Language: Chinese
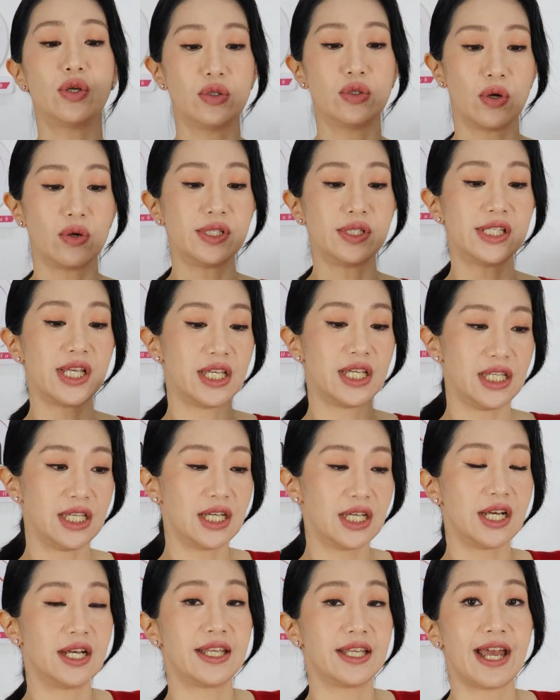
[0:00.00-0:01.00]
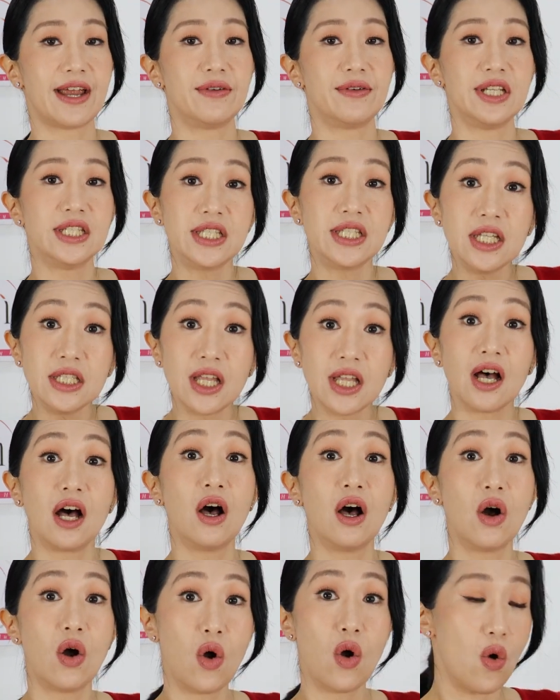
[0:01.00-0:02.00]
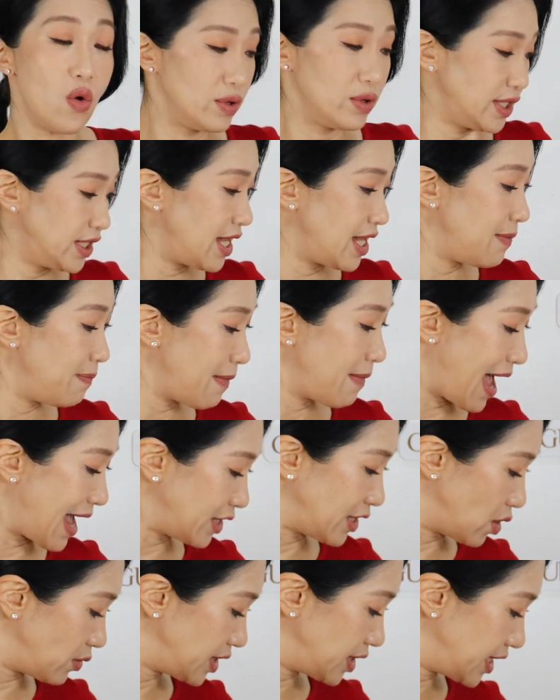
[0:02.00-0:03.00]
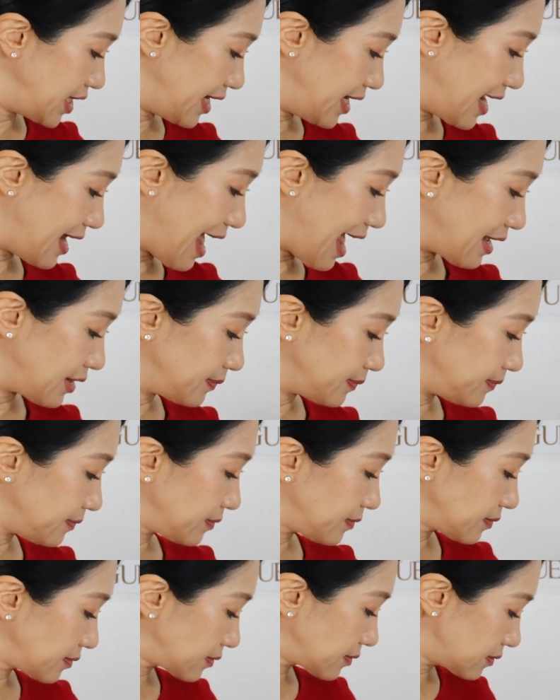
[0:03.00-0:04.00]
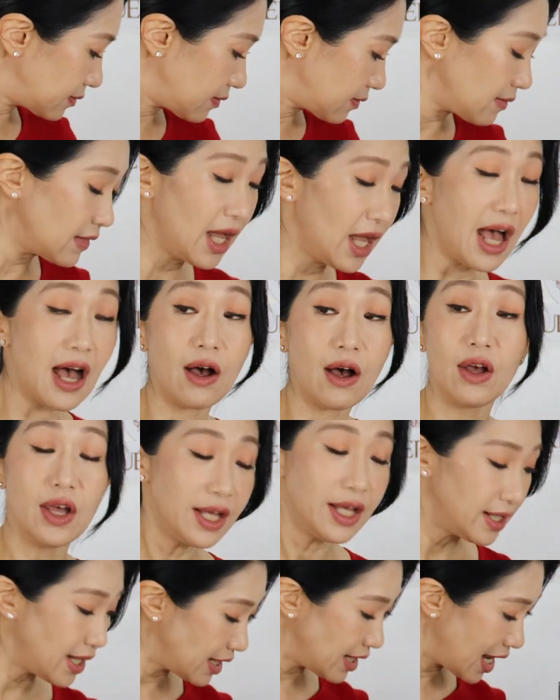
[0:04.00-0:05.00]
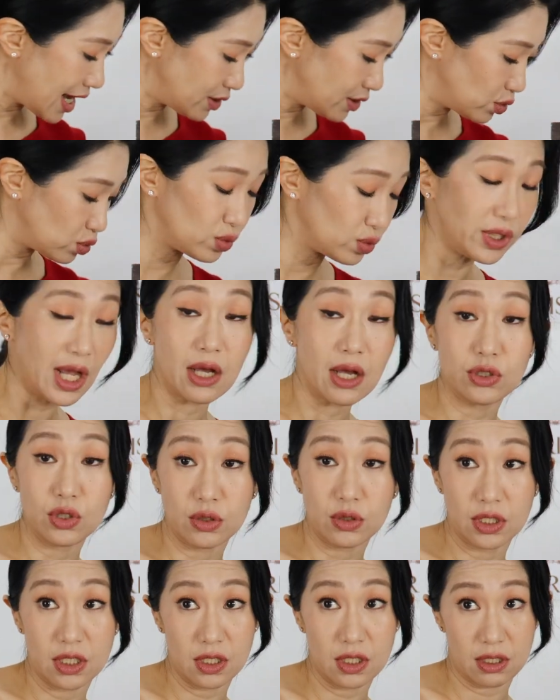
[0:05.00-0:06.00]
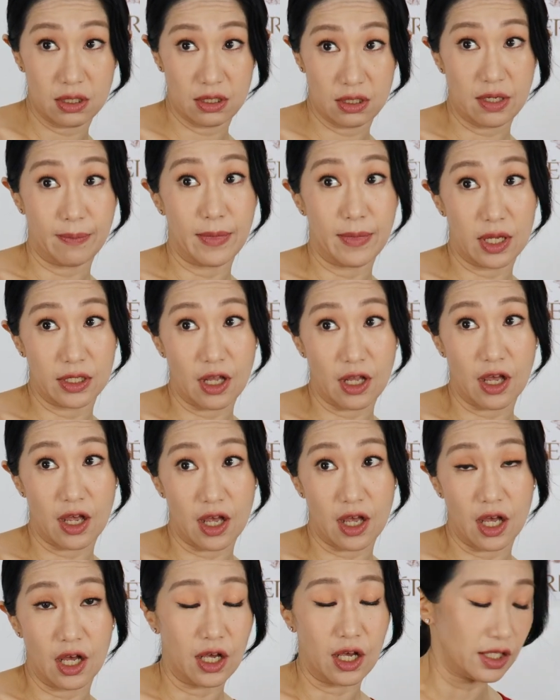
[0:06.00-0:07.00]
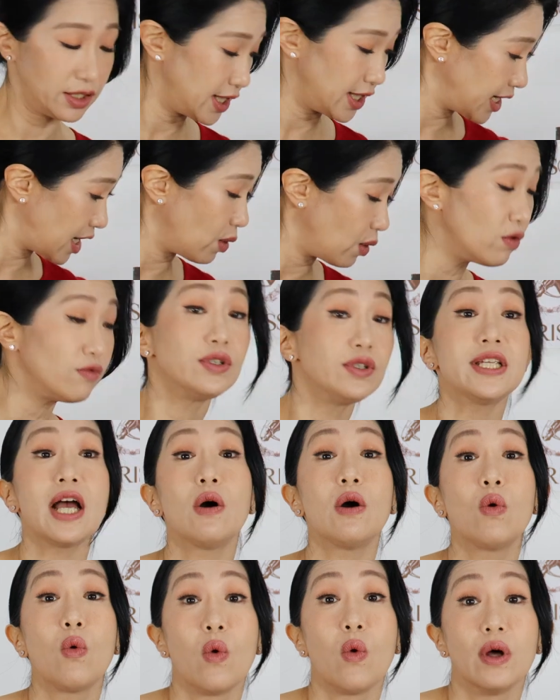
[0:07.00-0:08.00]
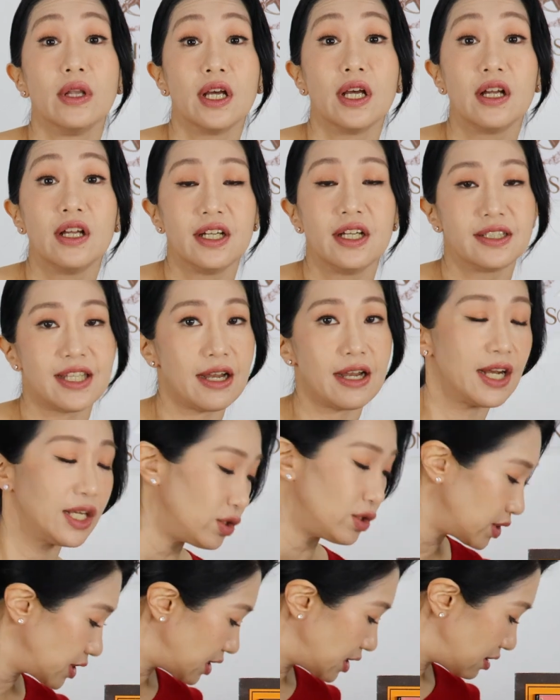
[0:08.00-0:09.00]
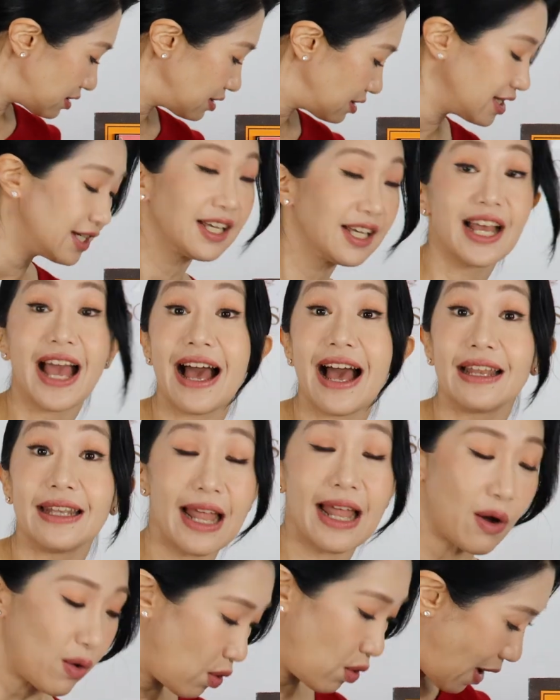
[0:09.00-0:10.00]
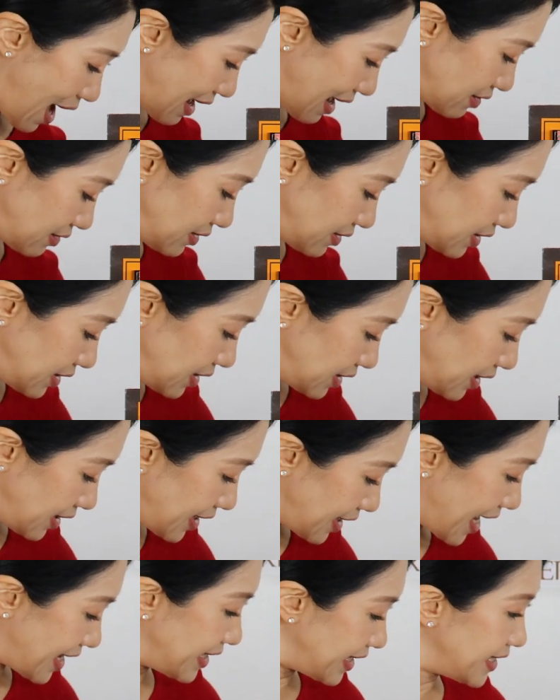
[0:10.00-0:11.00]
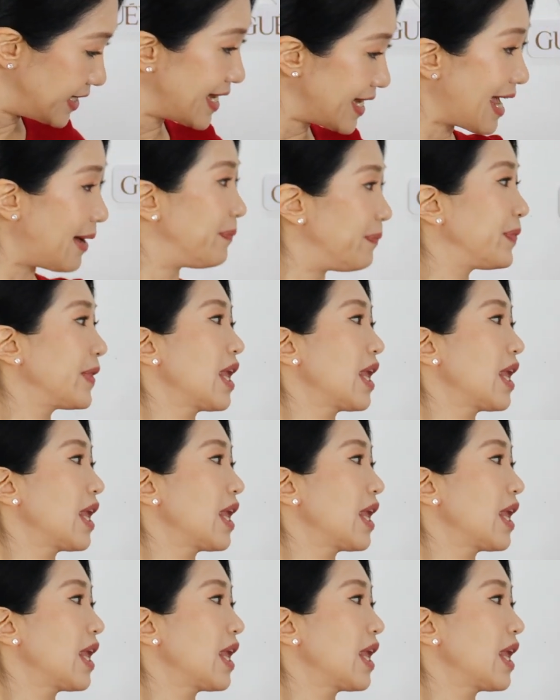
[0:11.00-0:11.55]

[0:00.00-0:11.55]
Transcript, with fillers: 就有这一个 Guerisson 的红参马油系列啦。好，那它主要就是什么的呃这个护肤效果呢？当然就是抗老化，看一下。